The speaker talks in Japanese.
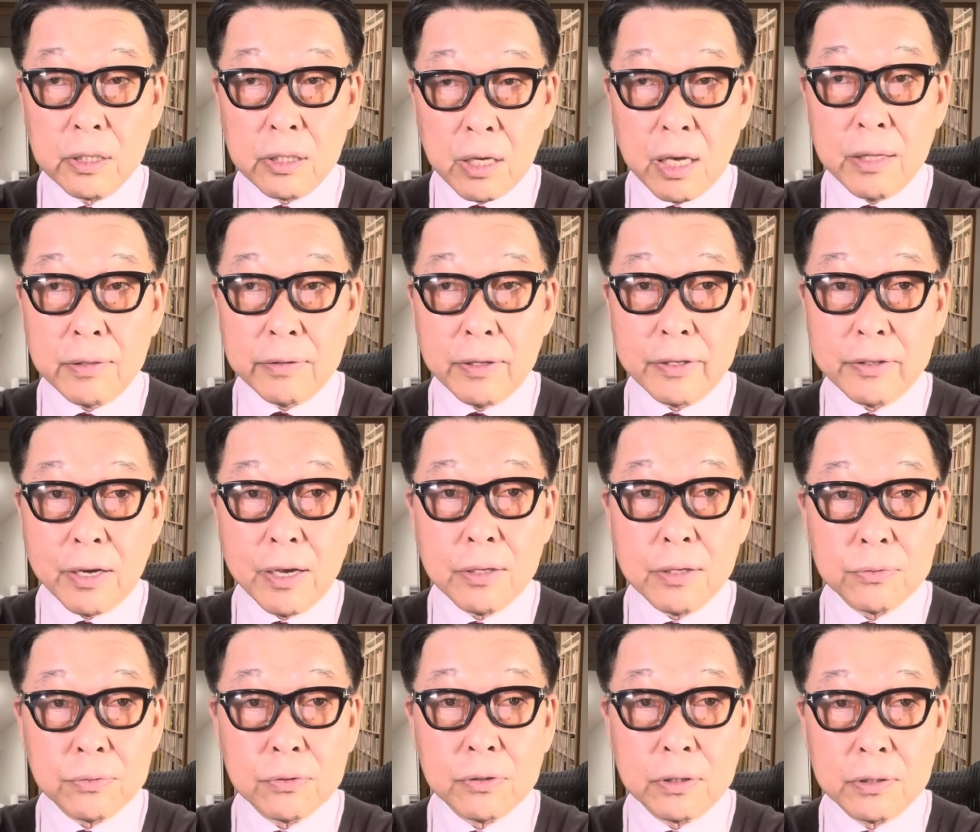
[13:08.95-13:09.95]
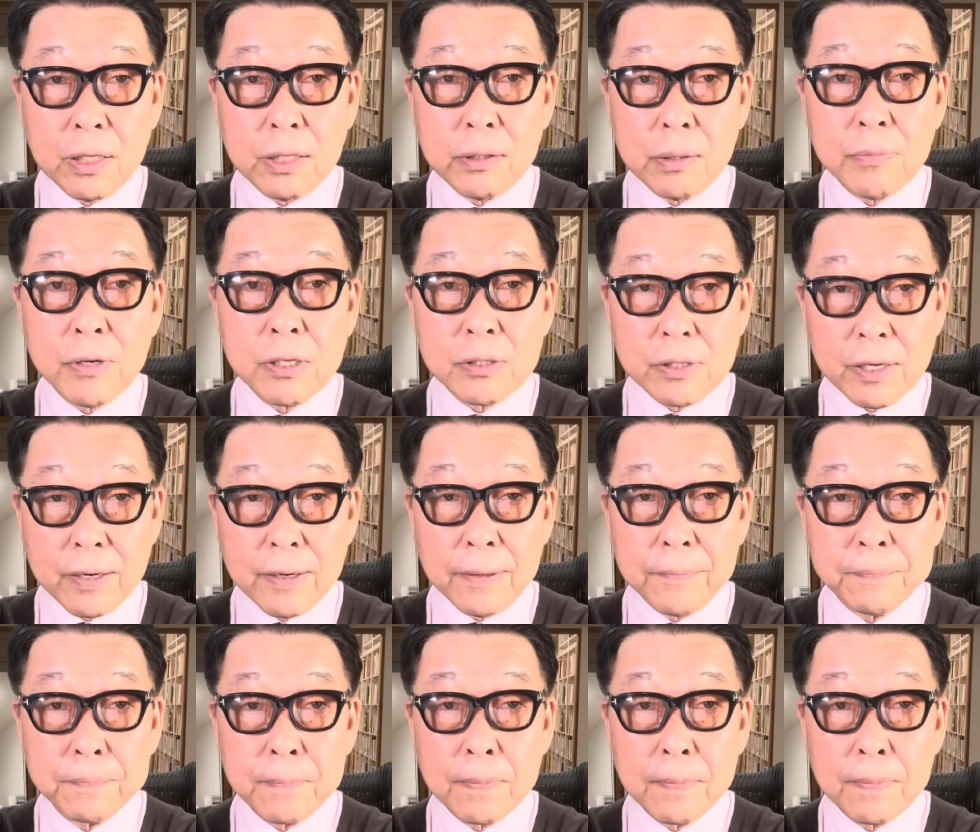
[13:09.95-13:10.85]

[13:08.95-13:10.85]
危険な台風になってますから。